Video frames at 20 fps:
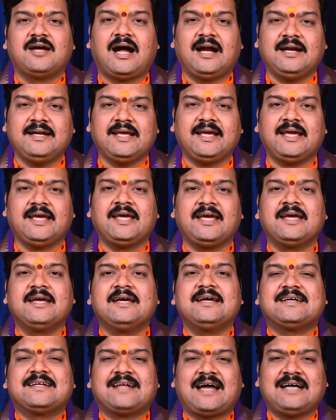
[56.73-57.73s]
అంటే
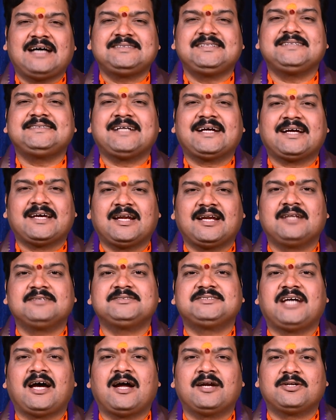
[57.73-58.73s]
రాశి చక్రం
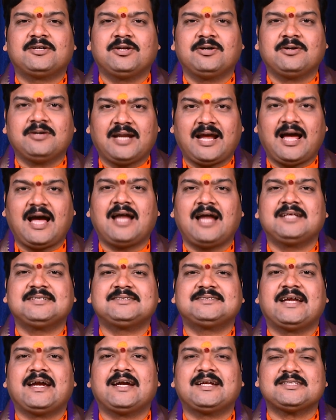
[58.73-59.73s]
చాట్లో గ్రహాల
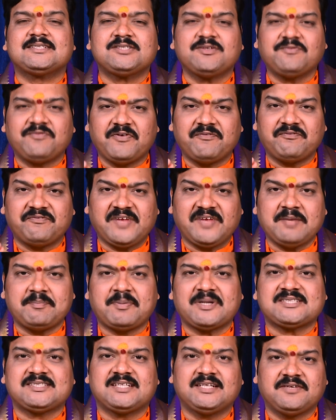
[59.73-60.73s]
స్టేటస్ ఫిఫ్టీ
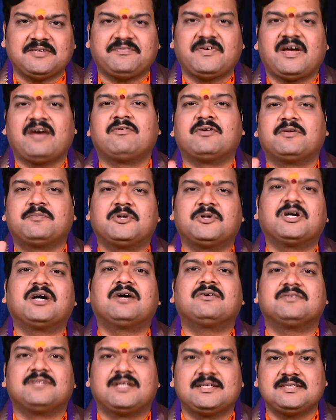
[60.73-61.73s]
పర్సెంట్
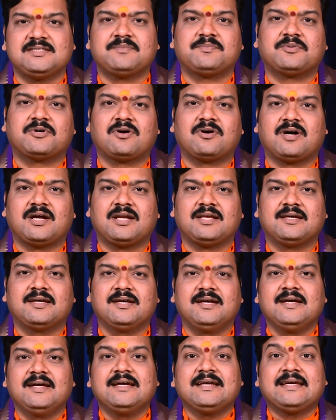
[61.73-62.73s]
ఫేవరబుల్గా ఉందని చెప్పుకోవాలి
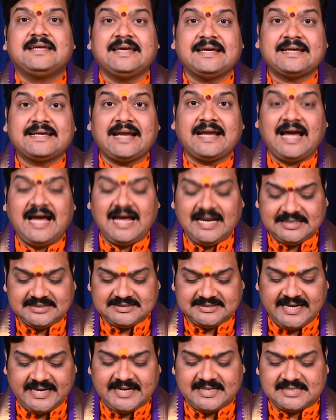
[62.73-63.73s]
ఈ గ్రహాల
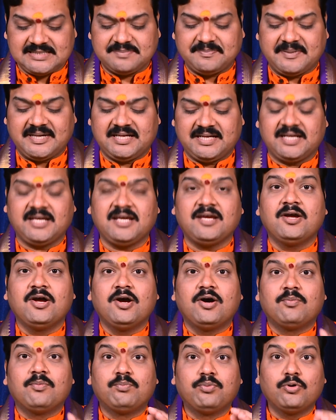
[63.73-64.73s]
స్టేటస్ బట్టి
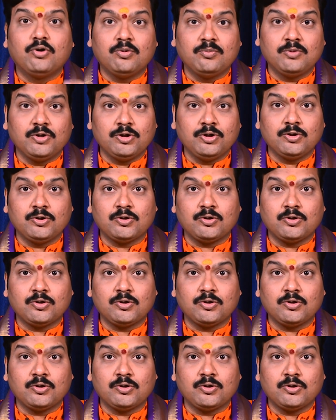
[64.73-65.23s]
భూములు